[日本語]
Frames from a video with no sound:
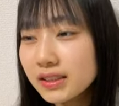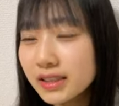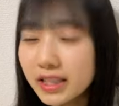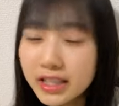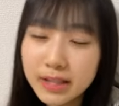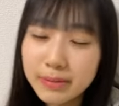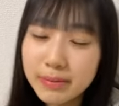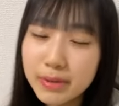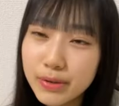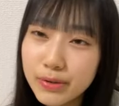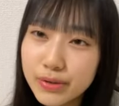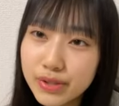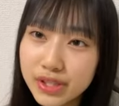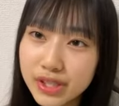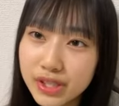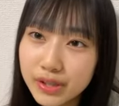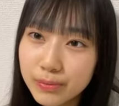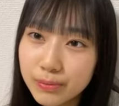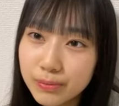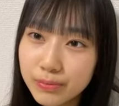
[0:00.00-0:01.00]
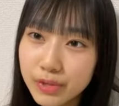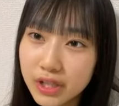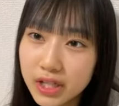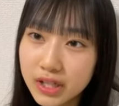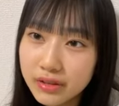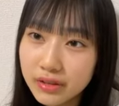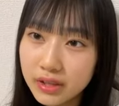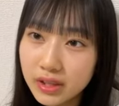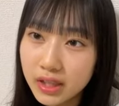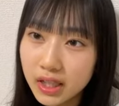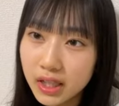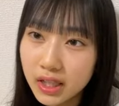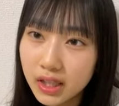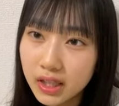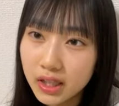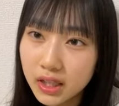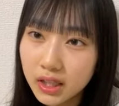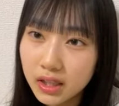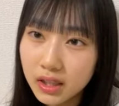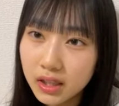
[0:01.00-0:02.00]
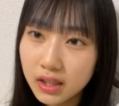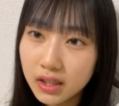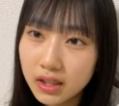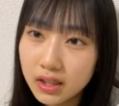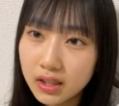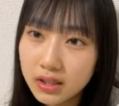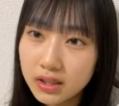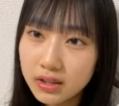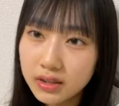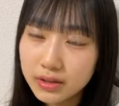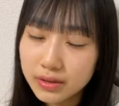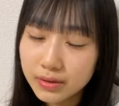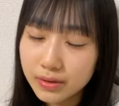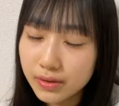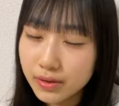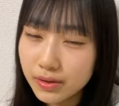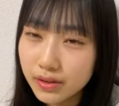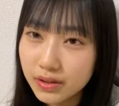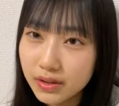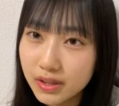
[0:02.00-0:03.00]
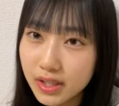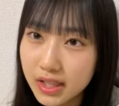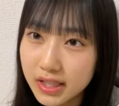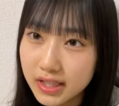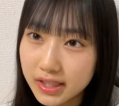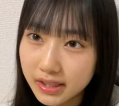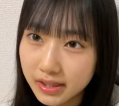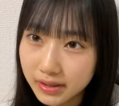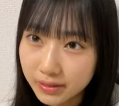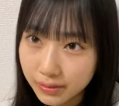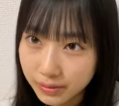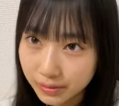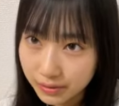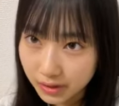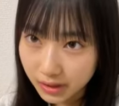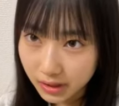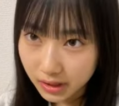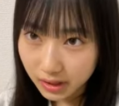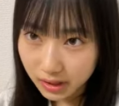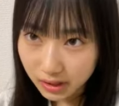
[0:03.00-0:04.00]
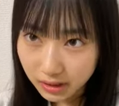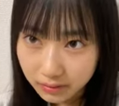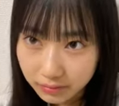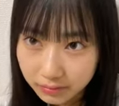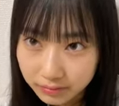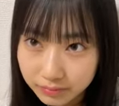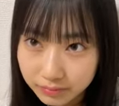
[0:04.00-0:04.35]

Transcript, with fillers: さ名前を知ってもらえるってすごい大切なことだから